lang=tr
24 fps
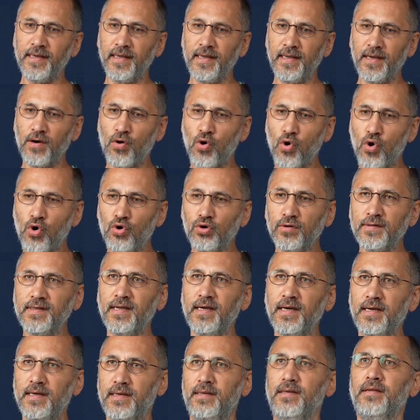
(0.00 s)
e,
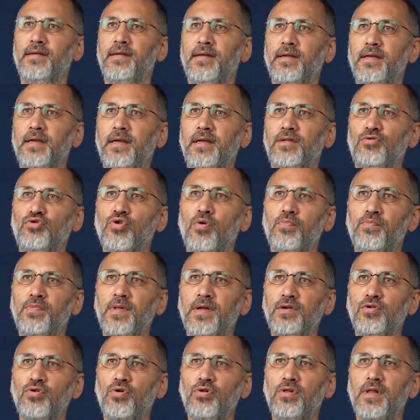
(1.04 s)
orada e,
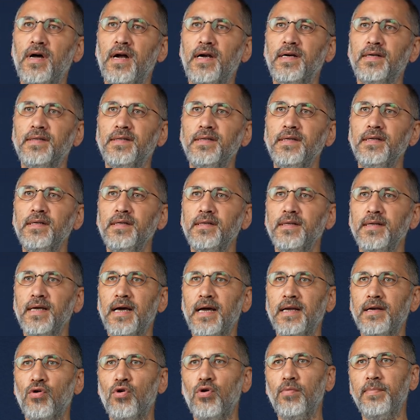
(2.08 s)
toplanıyorlardı.
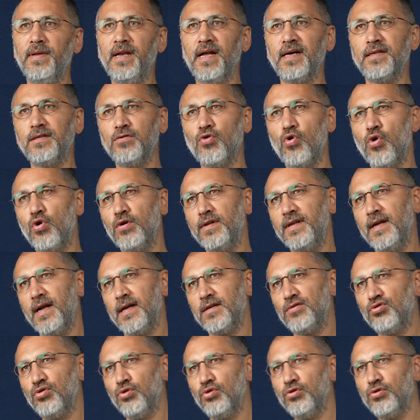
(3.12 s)
Yani o biraz
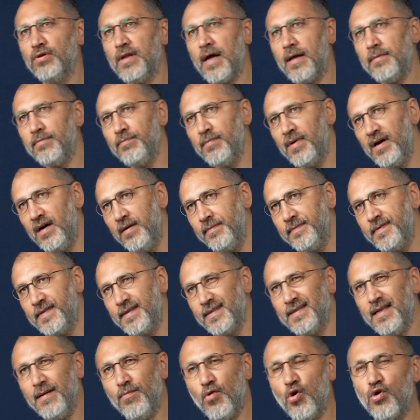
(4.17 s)
koordinasyondan
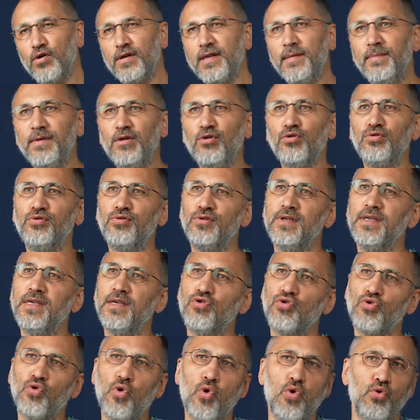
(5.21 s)
bağımsızdı ama orada biliyorduk ki
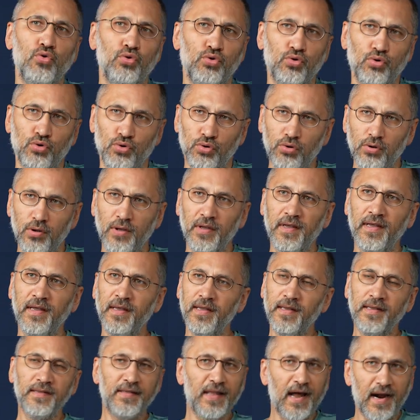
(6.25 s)
çoğunluğu
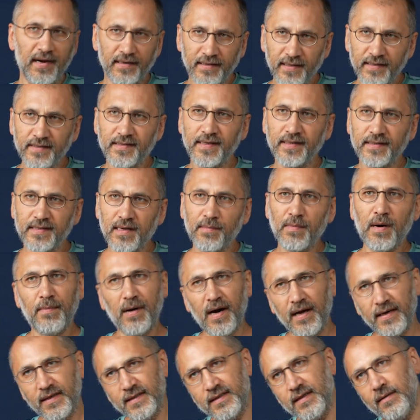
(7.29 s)
neredeyse tamam
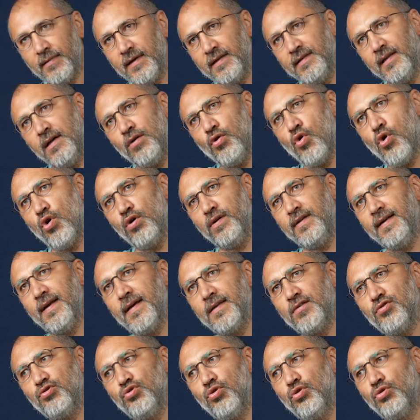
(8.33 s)
aynı zamanda
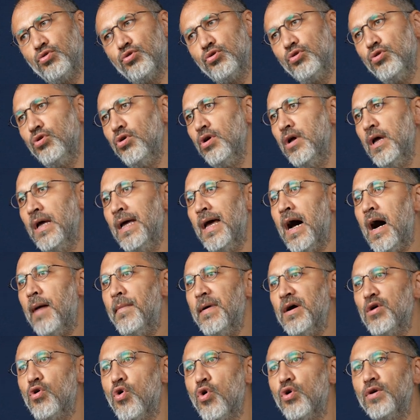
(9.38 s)
koordinasyondu.
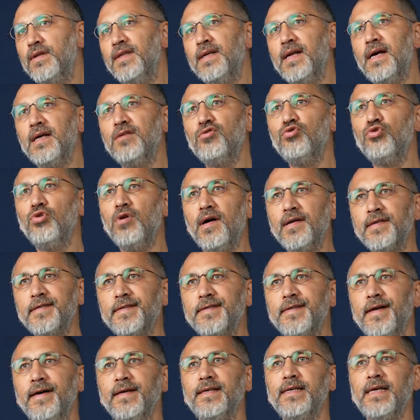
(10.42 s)
Ama koordinasyonu
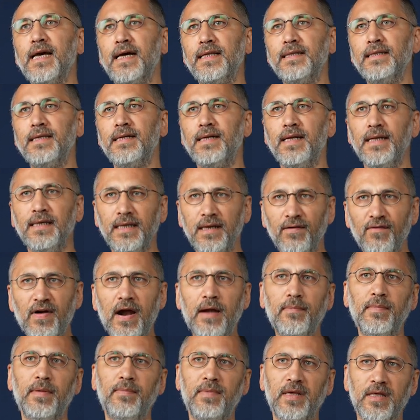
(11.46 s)
asla kendi rengini
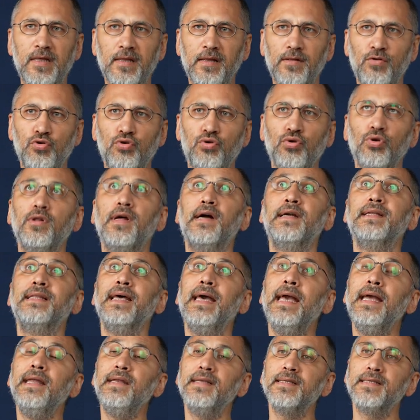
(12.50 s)
vermemeye
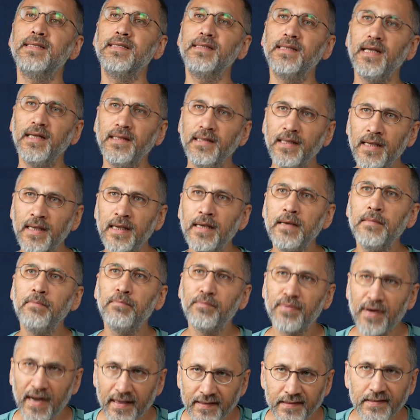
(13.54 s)
çalışıyorlardı. En azından
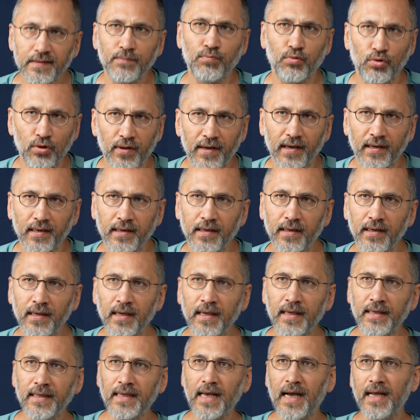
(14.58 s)
prensip olarak.
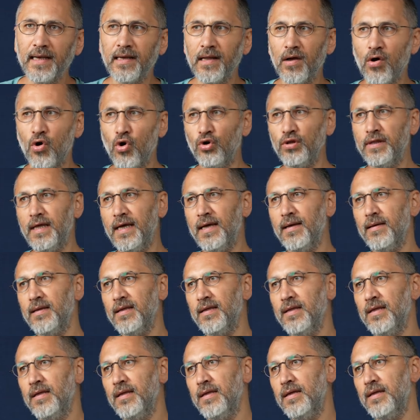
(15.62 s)
Yani öde
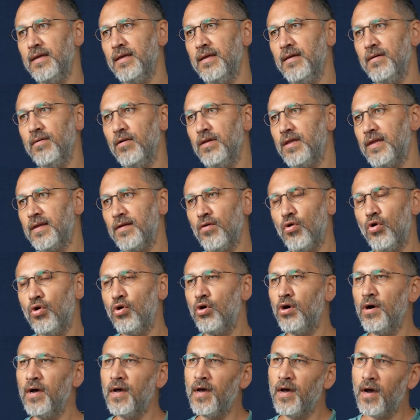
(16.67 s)
işte
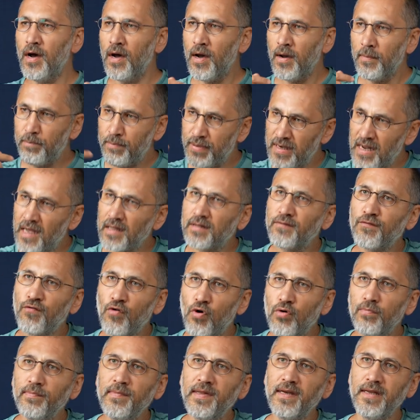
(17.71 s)
o
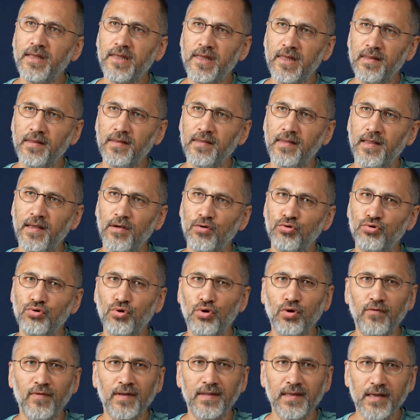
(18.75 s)
platformlar içinde,
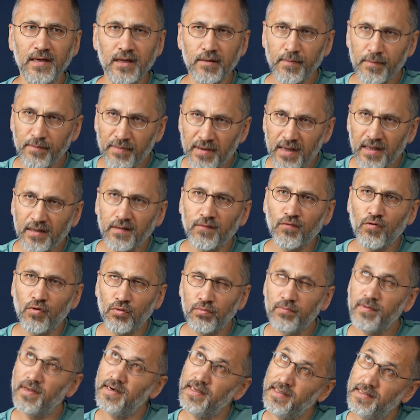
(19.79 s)
özgürlük ve dayanışma
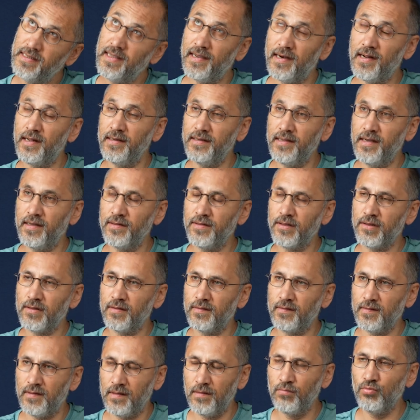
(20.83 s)
platformlarıydı herhalde yanlış
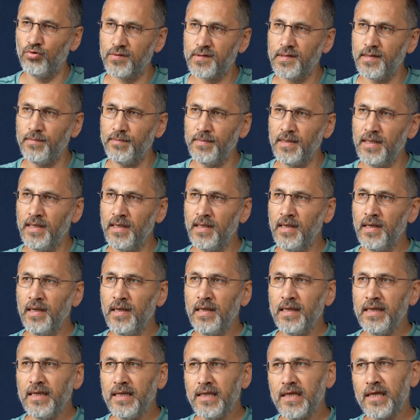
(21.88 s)
hatırlamıyorsam.
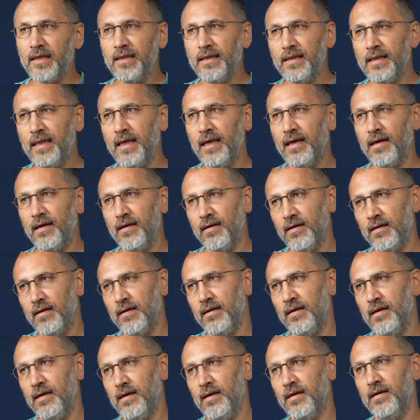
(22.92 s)
İçinde
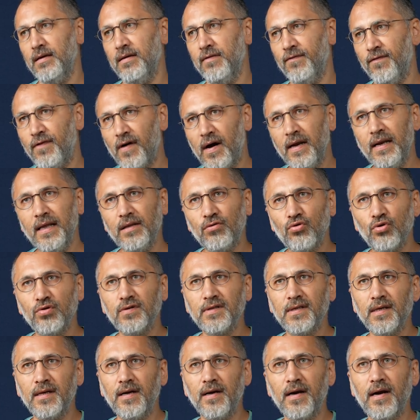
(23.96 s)
e, faaliyet
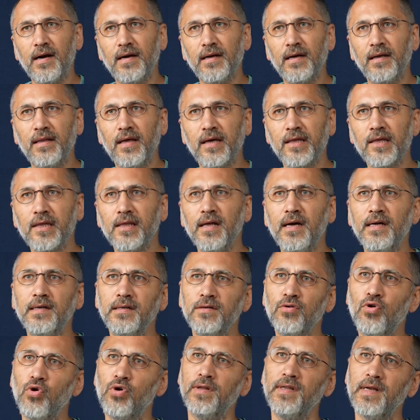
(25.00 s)
gösteren
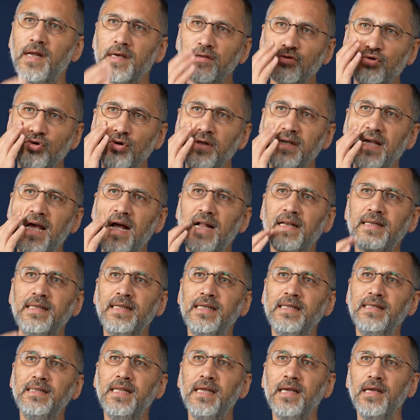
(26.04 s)
arkadaşlar koordinasyona
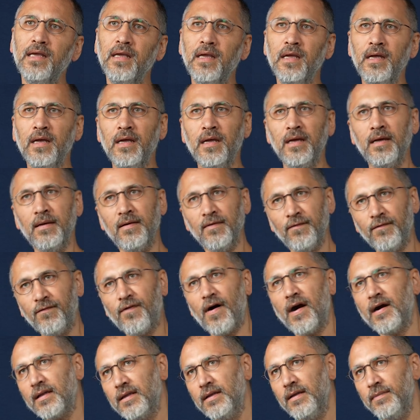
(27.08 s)
geldiğinde
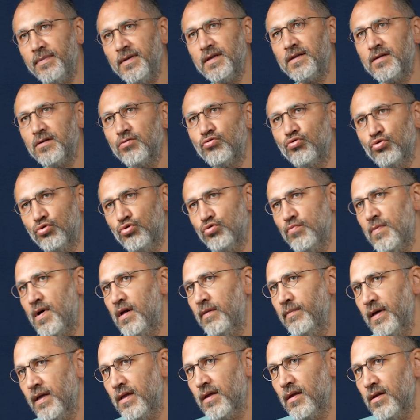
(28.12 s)
farklı bir tutum
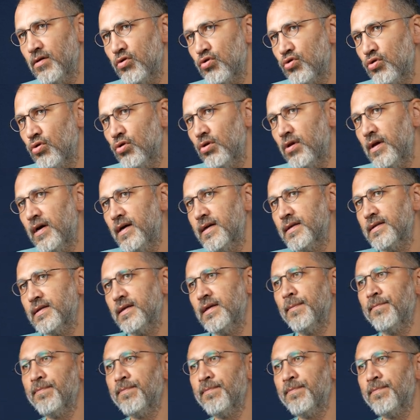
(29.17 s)
almaya çalışıyorlardı.